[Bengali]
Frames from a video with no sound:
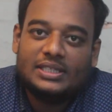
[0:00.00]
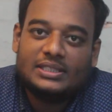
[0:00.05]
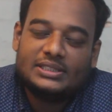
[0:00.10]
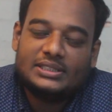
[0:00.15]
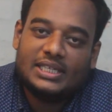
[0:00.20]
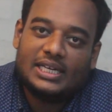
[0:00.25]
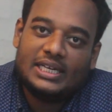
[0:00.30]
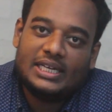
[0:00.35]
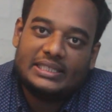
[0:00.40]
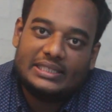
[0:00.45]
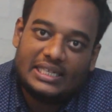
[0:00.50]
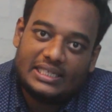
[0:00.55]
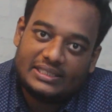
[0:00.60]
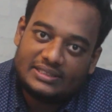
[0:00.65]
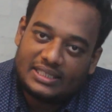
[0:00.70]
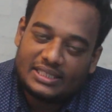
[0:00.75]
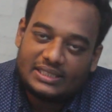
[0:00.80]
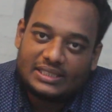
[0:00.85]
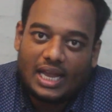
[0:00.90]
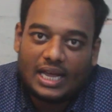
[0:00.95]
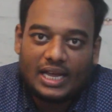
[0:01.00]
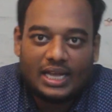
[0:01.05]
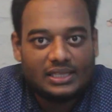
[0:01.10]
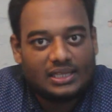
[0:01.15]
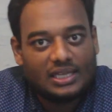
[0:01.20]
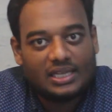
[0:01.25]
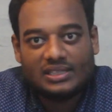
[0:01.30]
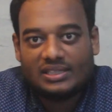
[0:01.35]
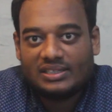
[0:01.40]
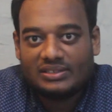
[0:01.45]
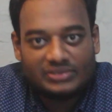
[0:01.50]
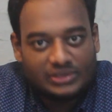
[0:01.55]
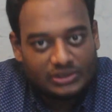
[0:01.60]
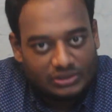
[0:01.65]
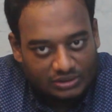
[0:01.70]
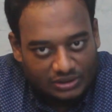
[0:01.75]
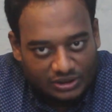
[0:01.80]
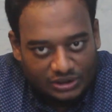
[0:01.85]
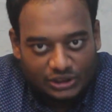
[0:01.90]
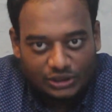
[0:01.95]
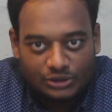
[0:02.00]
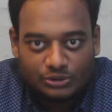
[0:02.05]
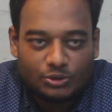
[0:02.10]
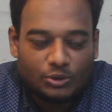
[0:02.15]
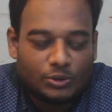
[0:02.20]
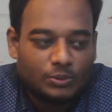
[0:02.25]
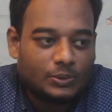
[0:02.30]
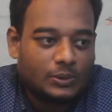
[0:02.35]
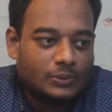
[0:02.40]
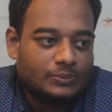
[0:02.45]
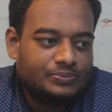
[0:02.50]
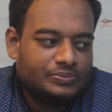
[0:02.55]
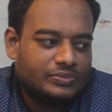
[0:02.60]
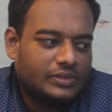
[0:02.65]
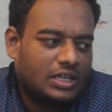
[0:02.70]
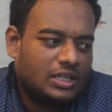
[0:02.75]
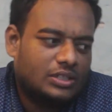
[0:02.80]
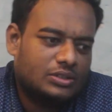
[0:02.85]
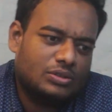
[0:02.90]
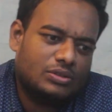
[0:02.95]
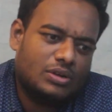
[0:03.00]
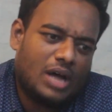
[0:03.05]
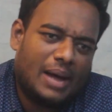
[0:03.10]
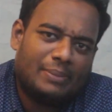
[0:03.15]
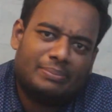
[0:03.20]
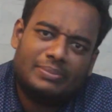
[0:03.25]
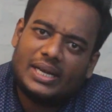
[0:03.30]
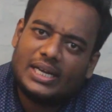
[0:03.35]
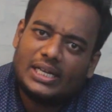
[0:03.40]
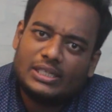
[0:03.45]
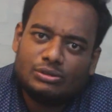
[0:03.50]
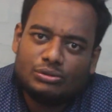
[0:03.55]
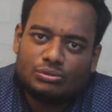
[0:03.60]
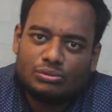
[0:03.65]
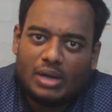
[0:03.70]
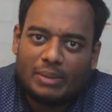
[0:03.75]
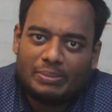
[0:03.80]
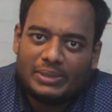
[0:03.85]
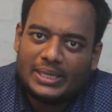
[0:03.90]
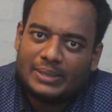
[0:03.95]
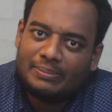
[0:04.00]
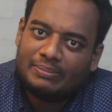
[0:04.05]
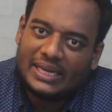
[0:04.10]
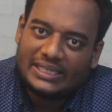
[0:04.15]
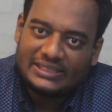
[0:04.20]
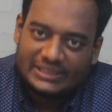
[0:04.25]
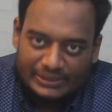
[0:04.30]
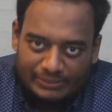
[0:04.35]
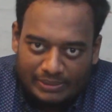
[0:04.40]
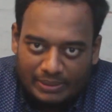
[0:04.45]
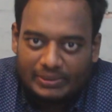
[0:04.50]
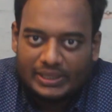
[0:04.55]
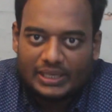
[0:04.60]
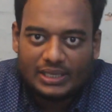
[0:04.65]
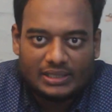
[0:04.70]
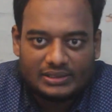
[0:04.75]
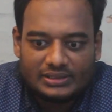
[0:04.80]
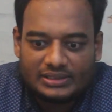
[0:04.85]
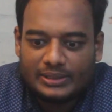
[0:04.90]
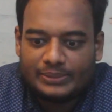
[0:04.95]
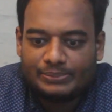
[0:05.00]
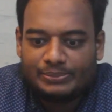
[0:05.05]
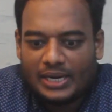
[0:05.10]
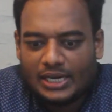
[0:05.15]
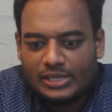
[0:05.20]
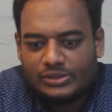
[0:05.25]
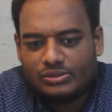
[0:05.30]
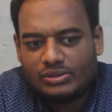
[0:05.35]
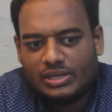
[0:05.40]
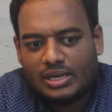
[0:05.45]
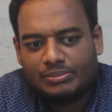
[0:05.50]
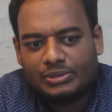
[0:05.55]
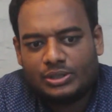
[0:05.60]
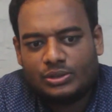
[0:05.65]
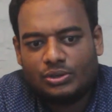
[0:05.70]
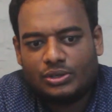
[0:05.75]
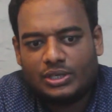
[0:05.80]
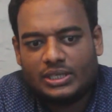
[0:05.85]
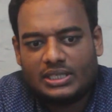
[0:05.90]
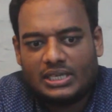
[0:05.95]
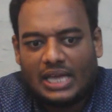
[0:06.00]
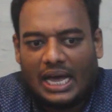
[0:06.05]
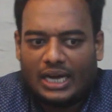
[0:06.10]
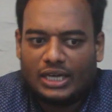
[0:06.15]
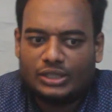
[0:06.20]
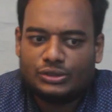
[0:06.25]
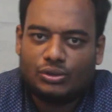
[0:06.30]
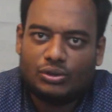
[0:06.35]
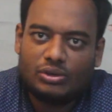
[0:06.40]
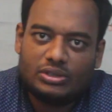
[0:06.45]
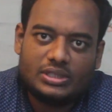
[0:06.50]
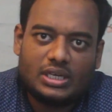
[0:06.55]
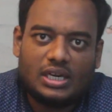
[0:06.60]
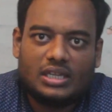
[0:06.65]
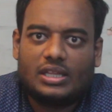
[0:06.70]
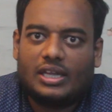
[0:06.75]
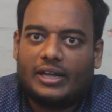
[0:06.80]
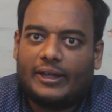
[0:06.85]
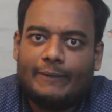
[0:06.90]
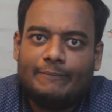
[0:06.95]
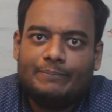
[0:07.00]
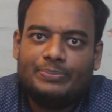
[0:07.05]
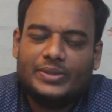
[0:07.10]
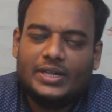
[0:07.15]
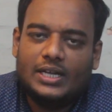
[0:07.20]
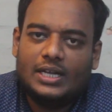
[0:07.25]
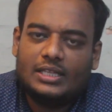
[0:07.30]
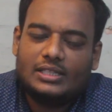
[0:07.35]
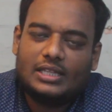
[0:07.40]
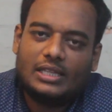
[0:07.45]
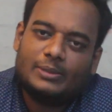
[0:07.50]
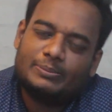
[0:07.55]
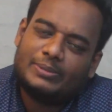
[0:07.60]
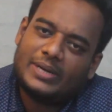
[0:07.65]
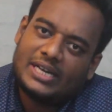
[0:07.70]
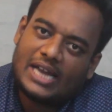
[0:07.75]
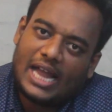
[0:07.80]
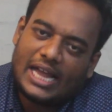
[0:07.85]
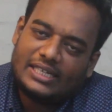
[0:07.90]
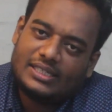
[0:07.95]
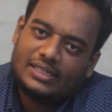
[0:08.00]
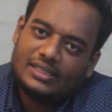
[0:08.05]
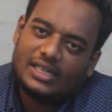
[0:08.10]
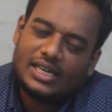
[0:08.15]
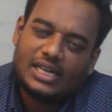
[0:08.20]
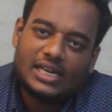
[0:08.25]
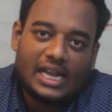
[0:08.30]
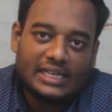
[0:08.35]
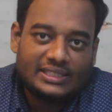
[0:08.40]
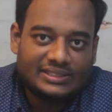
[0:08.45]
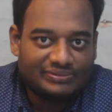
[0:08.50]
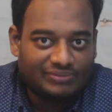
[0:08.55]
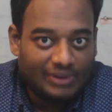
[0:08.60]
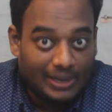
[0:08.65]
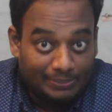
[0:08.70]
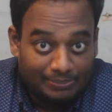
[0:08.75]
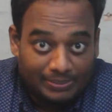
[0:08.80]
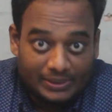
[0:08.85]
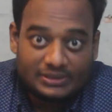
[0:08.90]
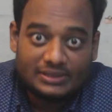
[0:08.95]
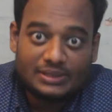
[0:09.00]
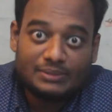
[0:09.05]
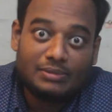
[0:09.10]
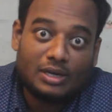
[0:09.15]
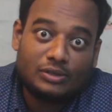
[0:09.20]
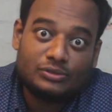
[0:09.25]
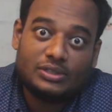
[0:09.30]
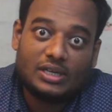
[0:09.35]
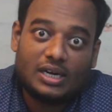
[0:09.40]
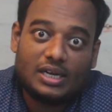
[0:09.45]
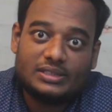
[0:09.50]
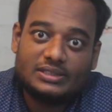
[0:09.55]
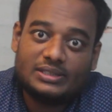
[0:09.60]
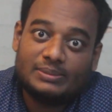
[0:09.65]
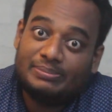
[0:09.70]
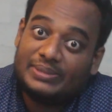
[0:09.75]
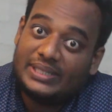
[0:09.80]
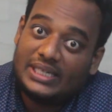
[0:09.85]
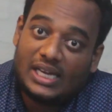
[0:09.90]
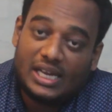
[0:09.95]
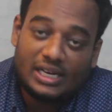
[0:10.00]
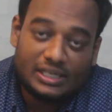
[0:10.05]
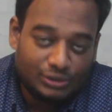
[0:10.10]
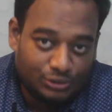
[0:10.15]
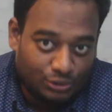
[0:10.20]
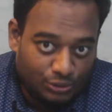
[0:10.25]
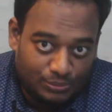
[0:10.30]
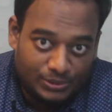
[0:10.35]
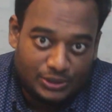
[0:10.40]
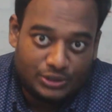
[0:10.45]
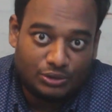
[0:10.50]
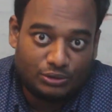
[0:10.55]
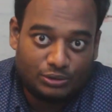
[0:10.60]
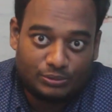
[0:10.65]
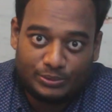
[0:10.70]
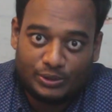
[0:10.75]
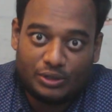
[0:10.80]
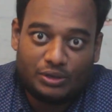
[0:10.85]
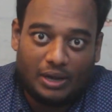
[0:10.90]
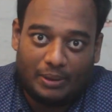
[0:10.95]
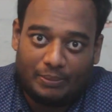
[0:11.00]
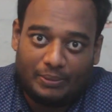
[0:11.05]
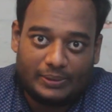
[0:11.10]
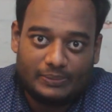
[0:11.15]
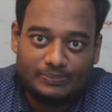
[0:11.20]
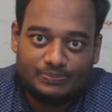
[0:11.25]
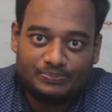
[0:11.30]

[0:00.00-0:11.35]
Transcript: সেই ডেজার্টটা খেতে খেতে ভিডিওটা শেষ করব তো আমরা কিন্তু আমাদের ম্যাক্সিমামের কাছে প্রায় যদি আমি ধরি ঢাকা শহরে যারা থাকে তাদের প্রায় নাইনটি থেকে নাইনটি ফাইভ পার্সেন্ট মানুষের কাছে বিরিয়ানি খুবই জনপ্রিয় খাবার